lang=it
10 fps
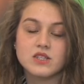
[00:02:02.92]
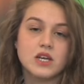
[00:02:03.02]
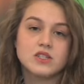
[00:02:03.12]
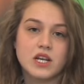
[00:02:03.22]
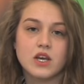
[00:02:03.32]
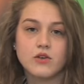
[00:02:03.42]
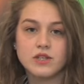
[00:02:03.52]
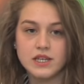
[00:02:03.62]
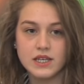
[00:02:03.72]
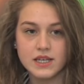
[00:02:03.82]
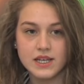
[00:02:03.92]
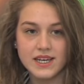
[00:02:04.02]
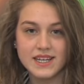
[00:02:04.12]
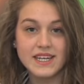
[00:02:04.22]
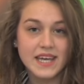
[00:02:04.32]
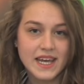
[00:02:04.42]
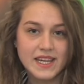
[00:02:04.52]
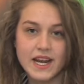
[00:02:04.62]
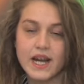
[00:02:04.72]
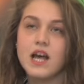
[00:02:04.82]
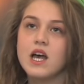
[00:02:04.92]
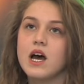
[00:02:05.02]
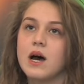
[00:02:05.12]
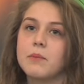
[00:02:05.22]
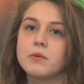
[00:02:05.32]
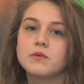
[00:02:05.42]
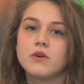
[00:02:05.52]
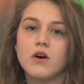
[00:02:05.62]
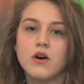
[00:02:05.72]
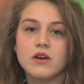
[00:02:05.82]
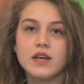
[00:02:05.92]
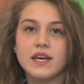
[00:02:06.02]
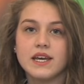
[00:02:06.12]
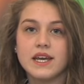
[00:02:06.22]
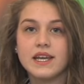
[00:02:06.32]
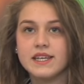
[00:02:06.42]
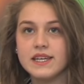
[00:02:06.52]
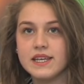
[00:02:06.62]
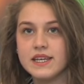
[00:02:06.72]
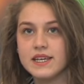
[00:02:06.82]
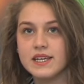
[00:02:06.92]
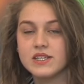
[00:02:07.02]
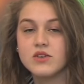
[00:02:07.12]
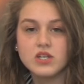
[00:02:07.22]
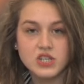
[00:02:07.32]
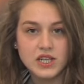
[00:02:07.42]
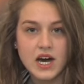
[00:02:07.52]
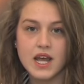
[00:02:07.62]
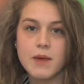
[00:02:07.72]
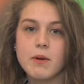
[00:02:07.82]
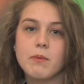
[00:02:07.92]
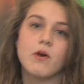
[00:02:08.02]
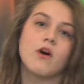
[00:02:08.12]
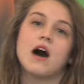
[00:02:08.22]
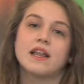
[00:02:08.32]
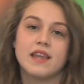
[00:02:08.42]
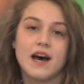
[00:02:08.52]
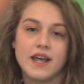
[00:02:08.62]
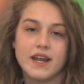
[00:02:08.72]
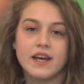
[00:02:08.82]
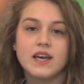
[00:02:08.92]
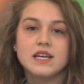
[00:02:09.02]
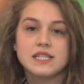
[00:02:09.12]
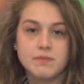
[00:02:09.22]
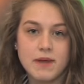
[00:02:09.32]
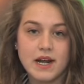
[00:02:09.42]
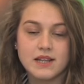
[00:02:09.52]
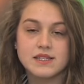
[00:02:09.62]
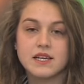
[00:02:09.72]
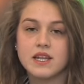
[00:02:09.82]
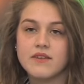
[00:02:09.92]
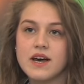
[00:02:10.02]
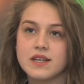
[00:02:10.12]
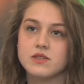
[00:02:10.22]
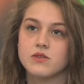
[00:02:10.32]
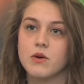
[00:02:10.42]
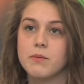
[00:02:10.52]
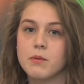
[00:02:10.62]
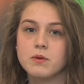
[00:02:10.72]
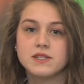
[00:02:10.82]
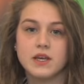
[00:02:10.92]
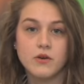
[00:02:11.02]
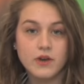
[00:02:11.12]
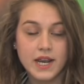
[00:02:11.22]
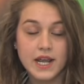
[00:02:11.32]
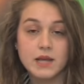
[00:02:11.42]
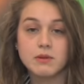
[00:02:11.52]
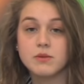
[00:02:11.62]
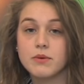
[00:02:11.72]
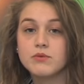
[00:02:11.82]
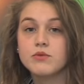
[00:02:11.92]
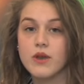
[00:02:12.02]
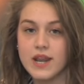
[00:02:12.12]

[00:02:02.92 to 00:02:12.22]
mm, cercherò di, eh, di chiedere appunto eh, e di eh, sollecitare proprio a dare speranza attraverso proposte concrete ma soprattutto